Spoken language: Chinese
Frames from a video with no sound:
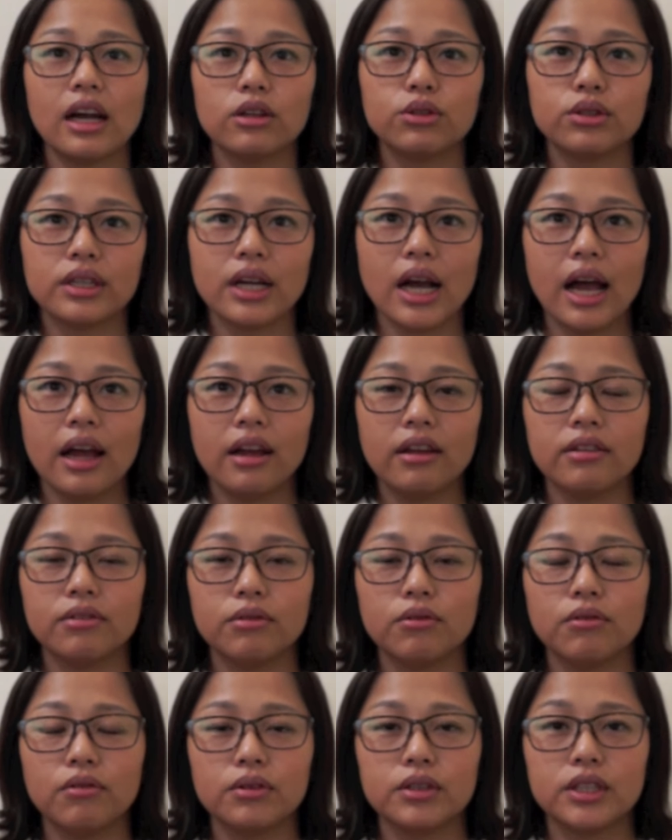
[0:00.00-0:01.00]
家去看
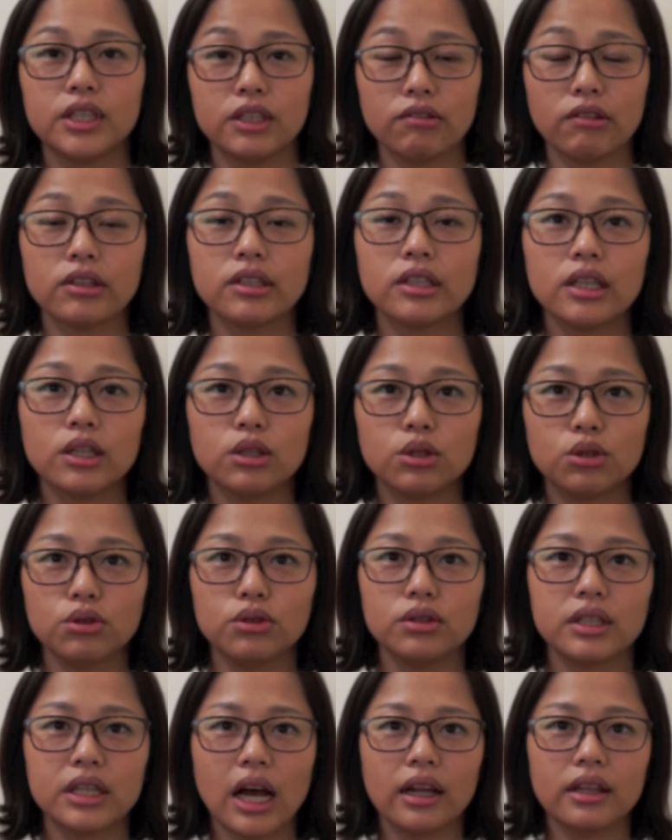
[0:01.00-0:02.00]
纸风车的
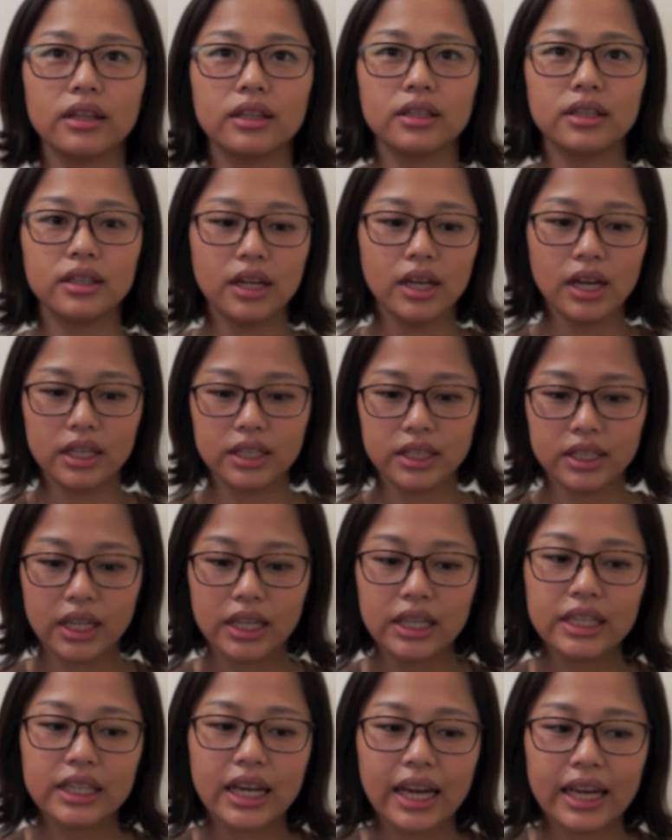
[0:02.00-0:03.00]
剧场呢，
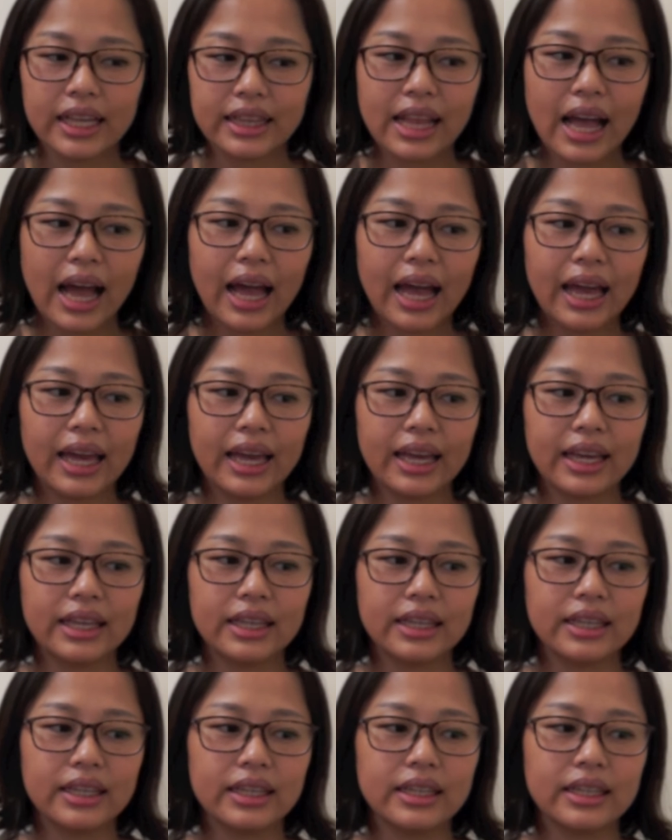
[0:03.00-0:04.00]
建议可以带
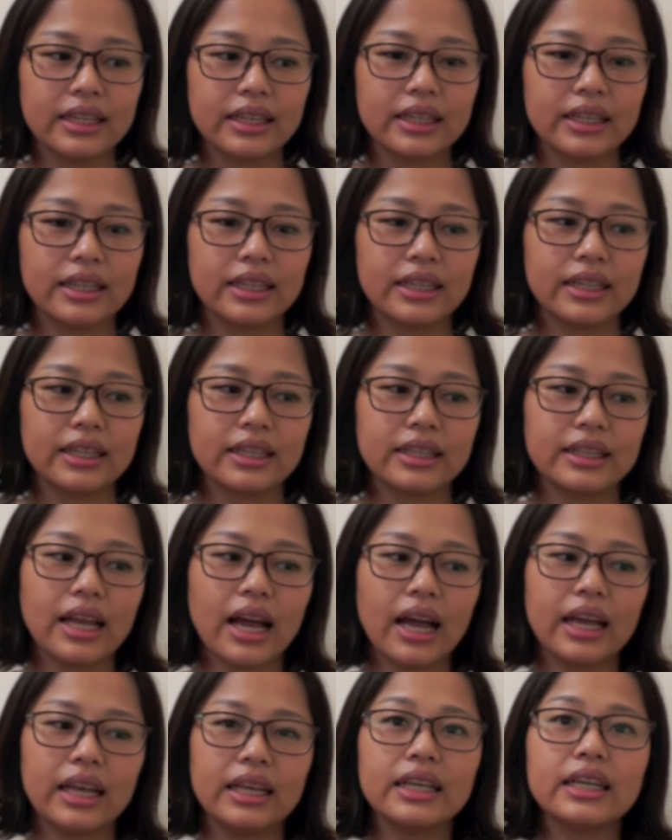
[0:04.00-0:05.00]

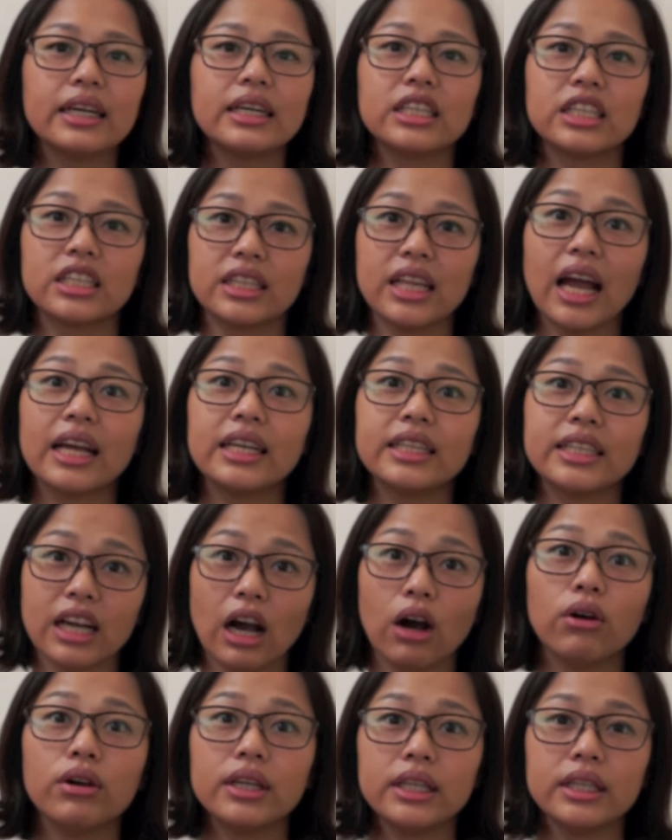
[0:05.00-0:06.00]
带一个带
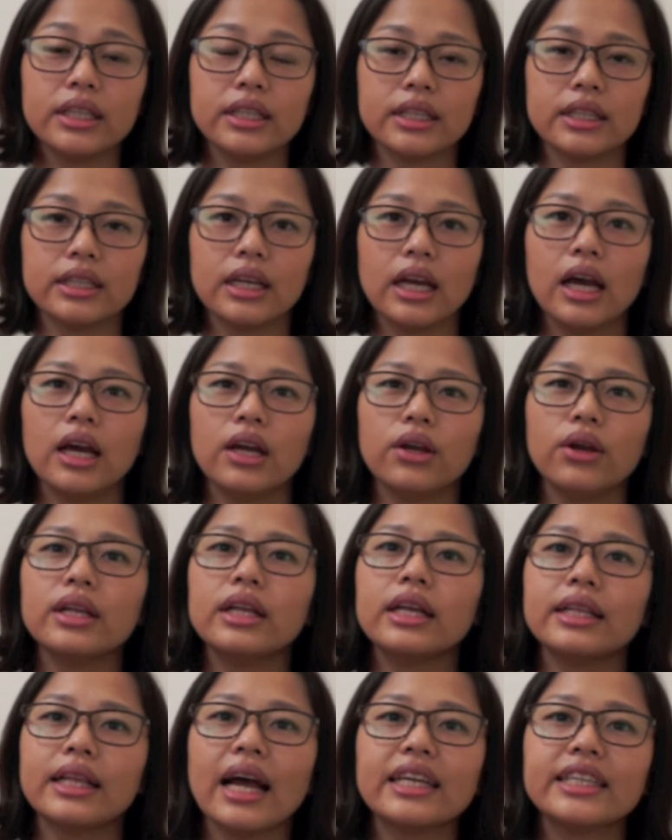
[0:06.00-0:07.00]
小椅子，因为
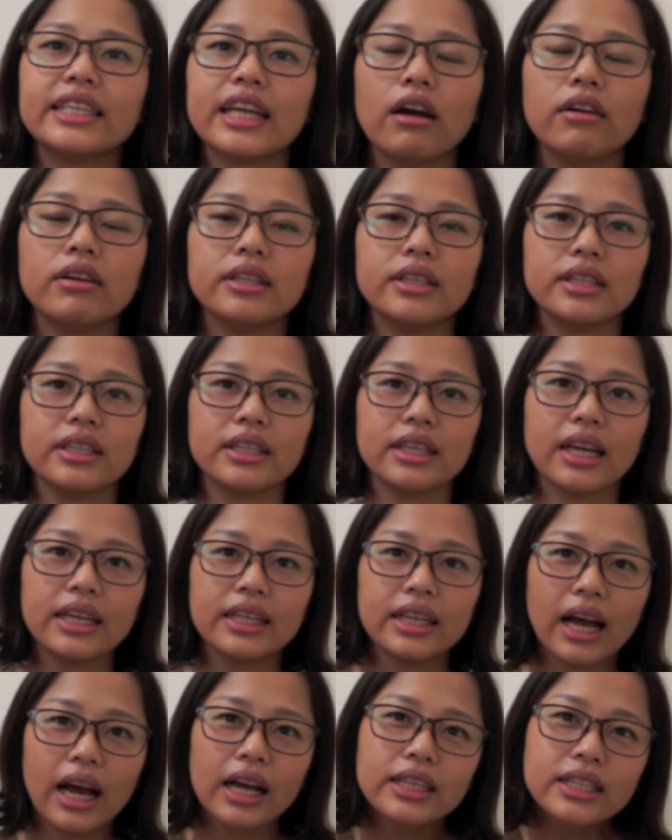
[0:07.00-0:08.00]
你带小椅子，你可
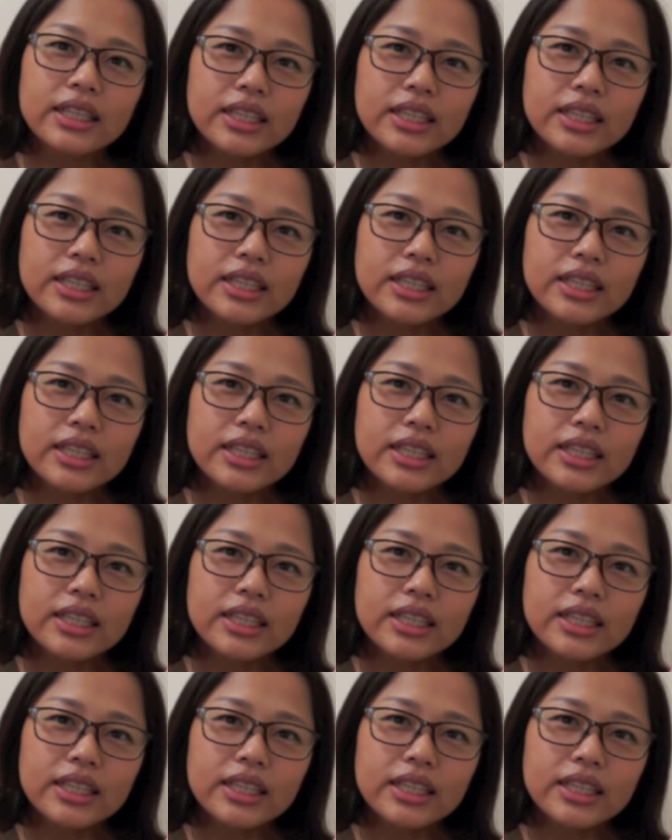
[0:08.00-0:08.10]
以让